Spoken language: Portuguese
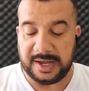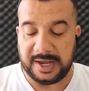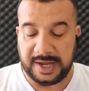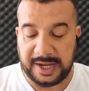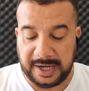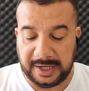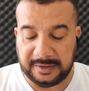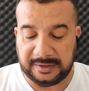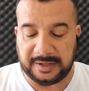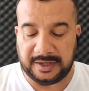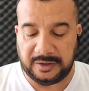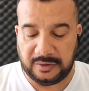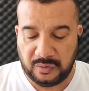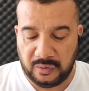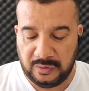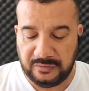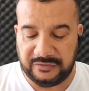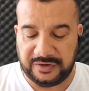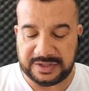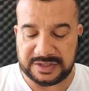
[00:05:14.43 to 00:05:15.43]
entre
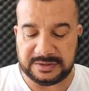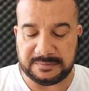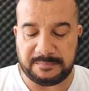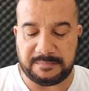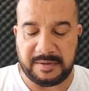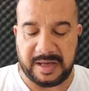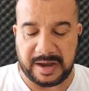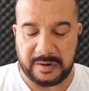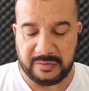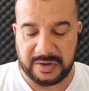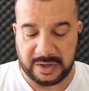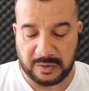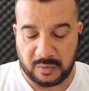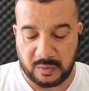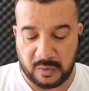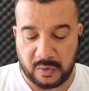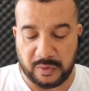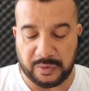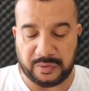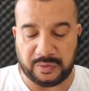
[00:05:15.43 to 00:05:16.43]
nuvens, para o
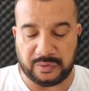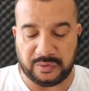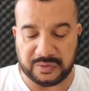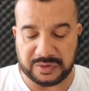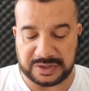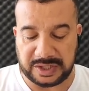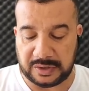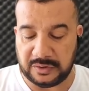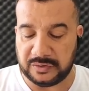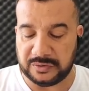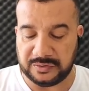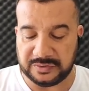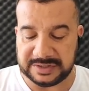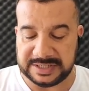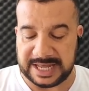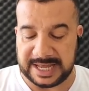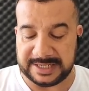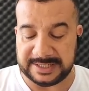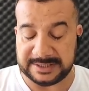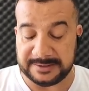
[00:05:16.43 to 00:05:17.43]
encontro do Senhor nos
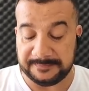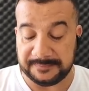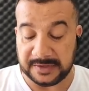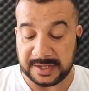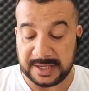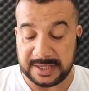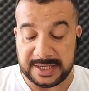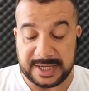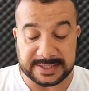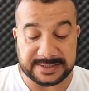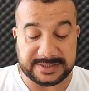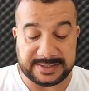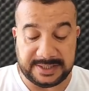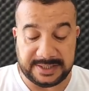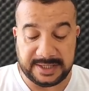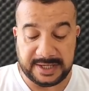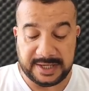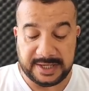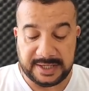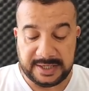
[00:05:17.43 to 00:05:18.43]
ares. E
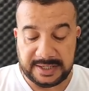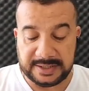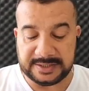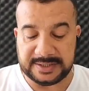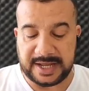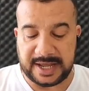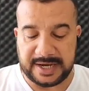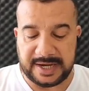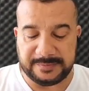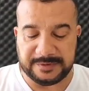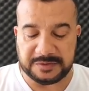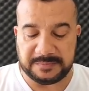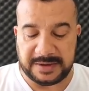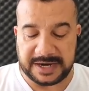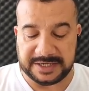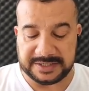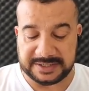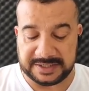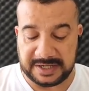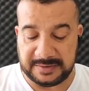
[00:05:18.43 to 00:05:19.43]
assim estaremos
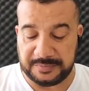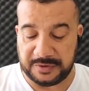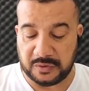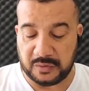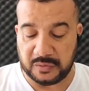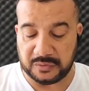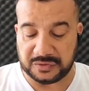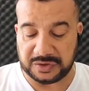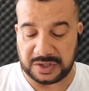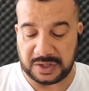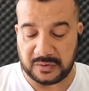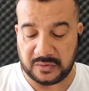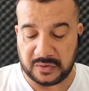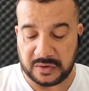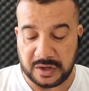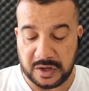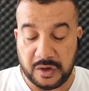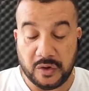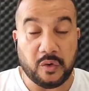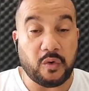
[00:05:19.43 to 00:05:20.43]
para sempre com o Senhor.
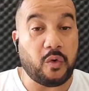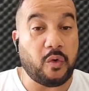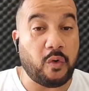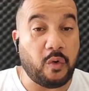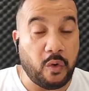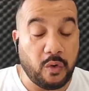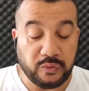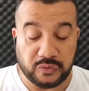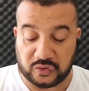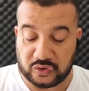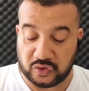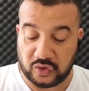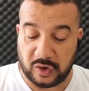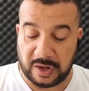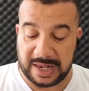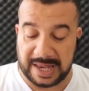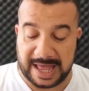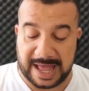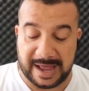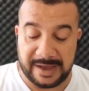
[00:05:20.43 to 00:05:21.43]

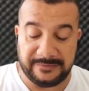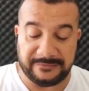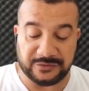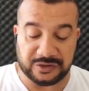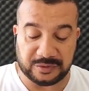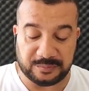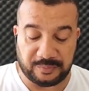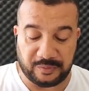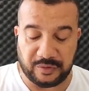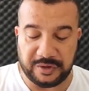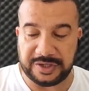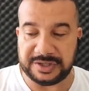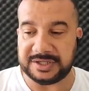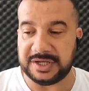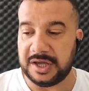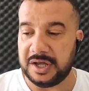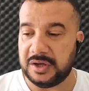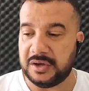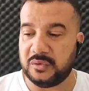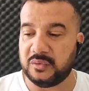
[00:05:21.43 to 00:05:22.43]
Consolai-vos,
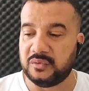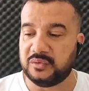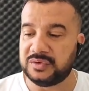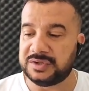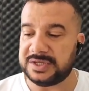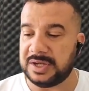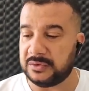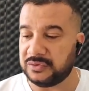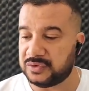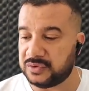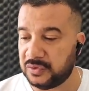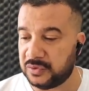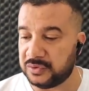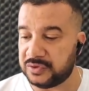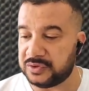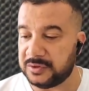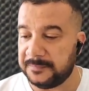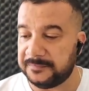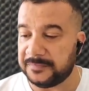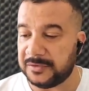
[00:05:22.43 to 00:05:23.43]
pois, uns aos
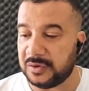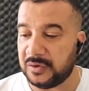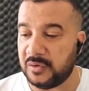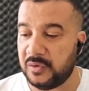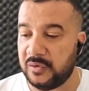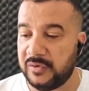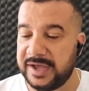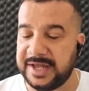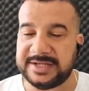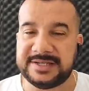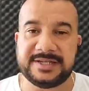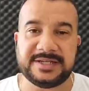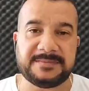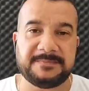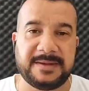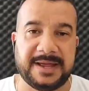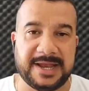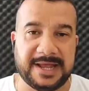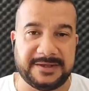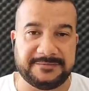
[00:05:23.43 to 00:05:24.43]
outros com estas
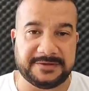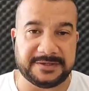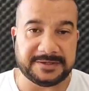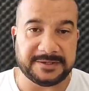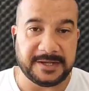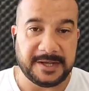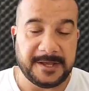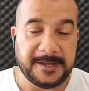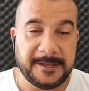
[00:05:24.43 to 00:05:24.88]
palavras.